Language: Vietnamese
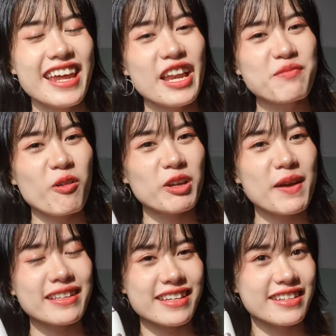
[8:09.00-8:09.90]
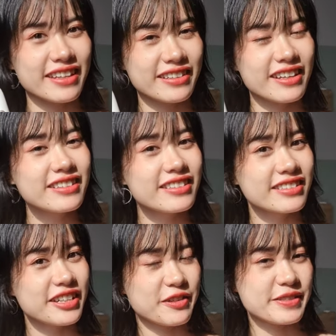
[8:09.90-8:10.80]
thì đây là một cái bàn chải điện đến từ
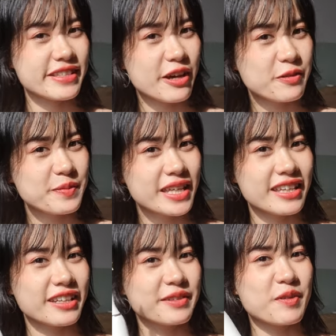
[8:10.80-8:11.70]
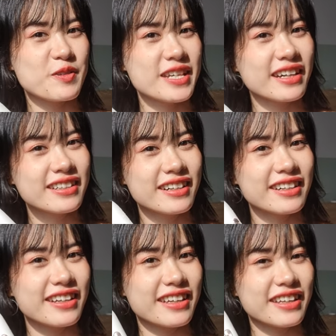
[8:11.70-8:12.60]
thương hiệu Xiaomi màu trắng
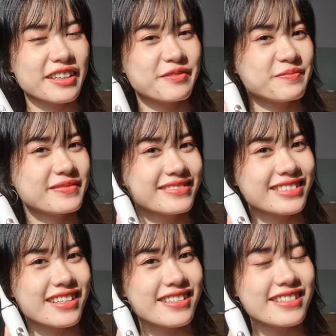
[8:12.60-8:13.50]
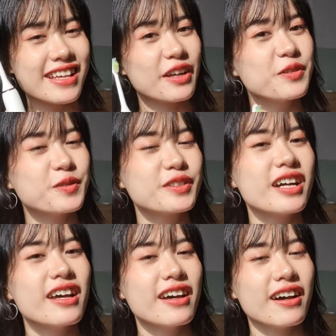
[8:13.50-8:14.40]
cực kỳ xinh xắn luôn
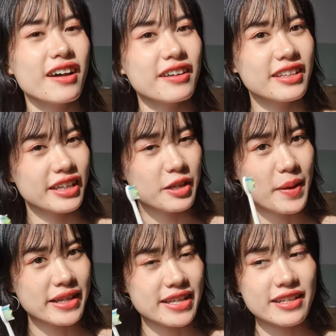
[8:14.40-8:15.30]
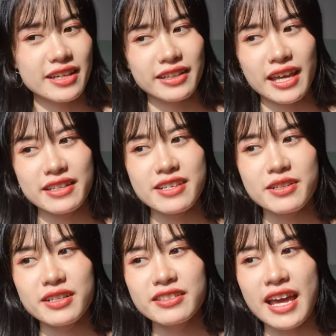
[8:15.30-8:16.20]
à, thì cái bàn chải điện này chân
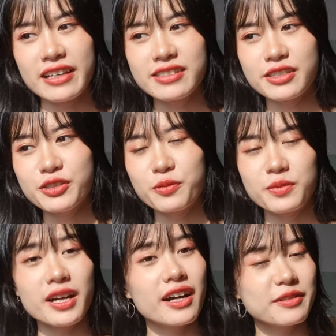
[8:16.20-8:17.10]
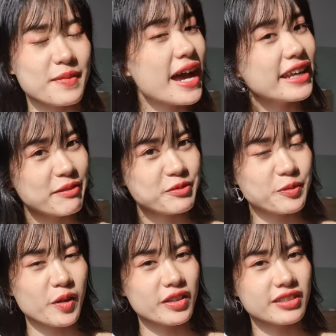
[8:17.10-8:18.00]
đã sử dụng gần 3 năm
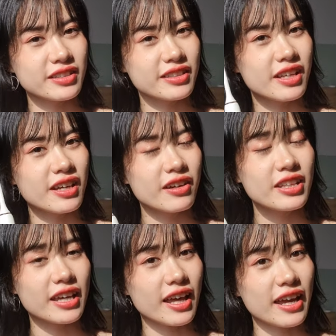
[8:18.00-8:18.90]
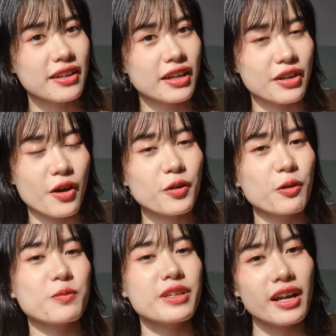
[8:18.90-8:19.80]
rồi mọi người có thể thấy là nó
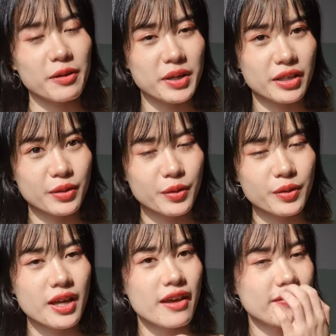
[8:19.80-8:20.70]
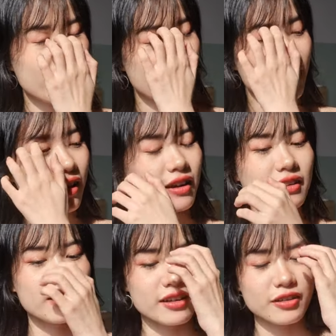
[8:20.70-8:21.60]
cũng rất là bền luôn và
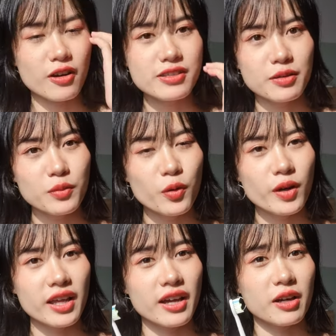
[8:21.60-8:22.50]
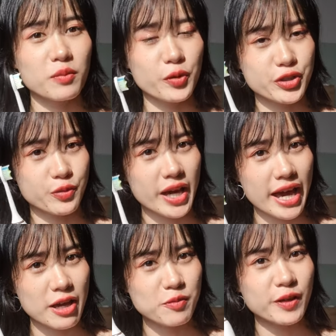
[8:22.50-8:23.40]
cái đợt đó chân mua là gần một triệu
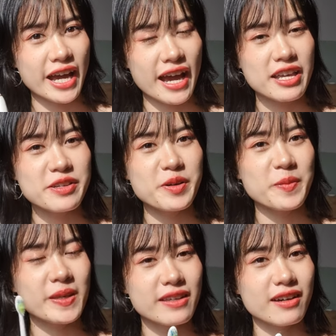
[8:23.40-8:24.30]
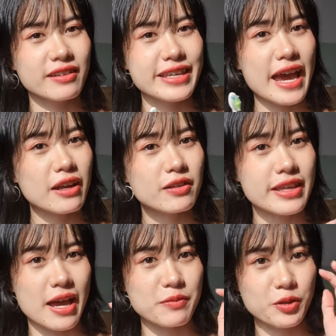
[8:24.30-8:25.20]
hai một cái nhưng mà bây giờ giá nó
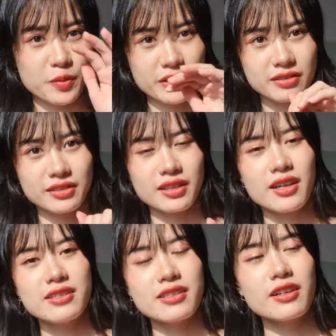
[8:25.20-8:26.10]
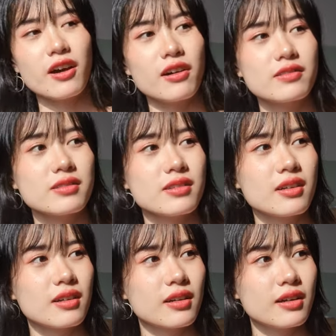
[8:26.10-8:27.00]
giảm rồi mọi người chỉ còn
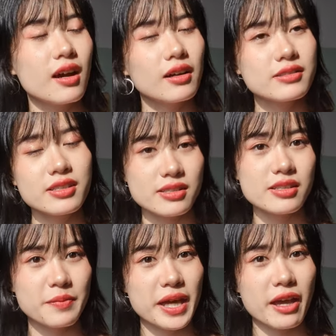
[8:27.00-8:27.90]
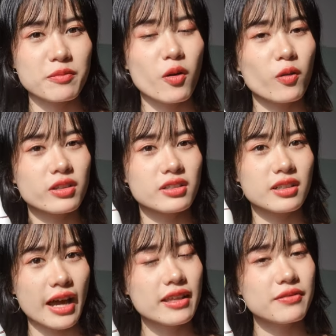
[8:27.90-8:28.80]
gần 900 ngàn một
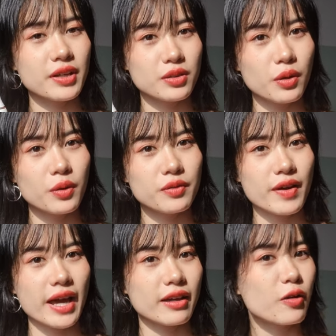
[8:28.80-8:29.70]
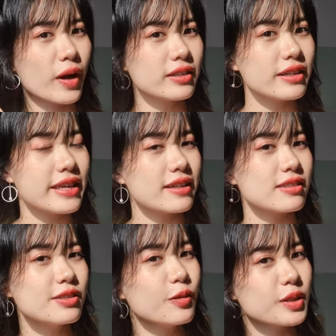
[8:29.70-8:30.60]
cái như vậy thôi và cái khoảng thời gian
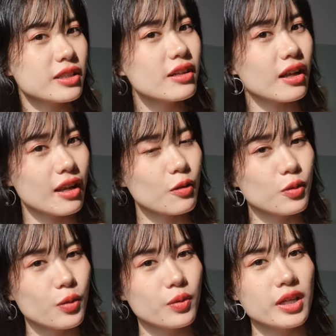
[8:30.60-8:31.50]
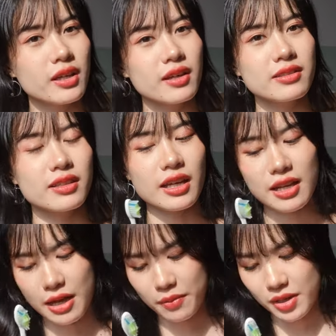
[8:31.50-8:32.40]
sử dụng thì rất là lâu luôn cho
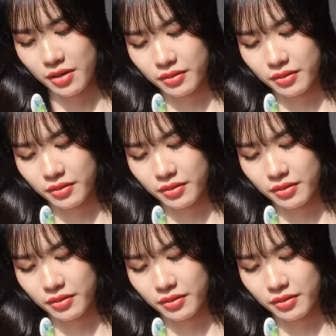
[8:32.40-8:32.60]
nghĩ là